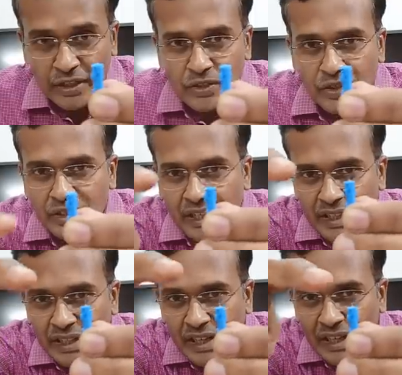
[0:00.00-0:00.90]
ஸோ இந்த
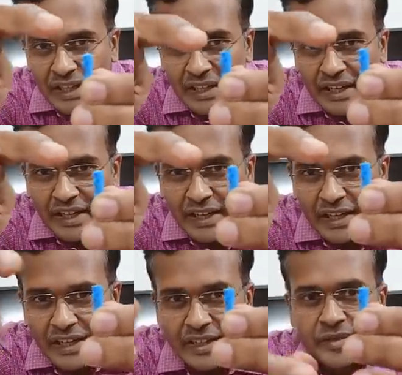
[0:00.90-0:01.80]
இடத்துல நீடில்
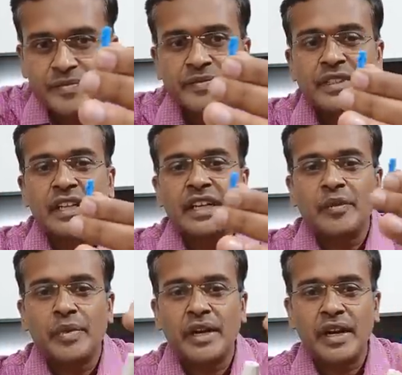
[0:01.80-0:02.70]
இருக்குது
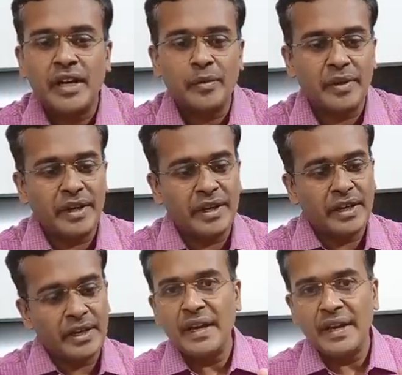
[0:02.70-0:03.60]
இப்போ நான் என்ன பண்ணுறேன்னா
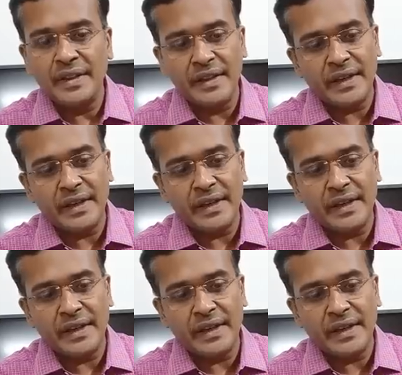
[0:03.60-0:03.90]
இந்த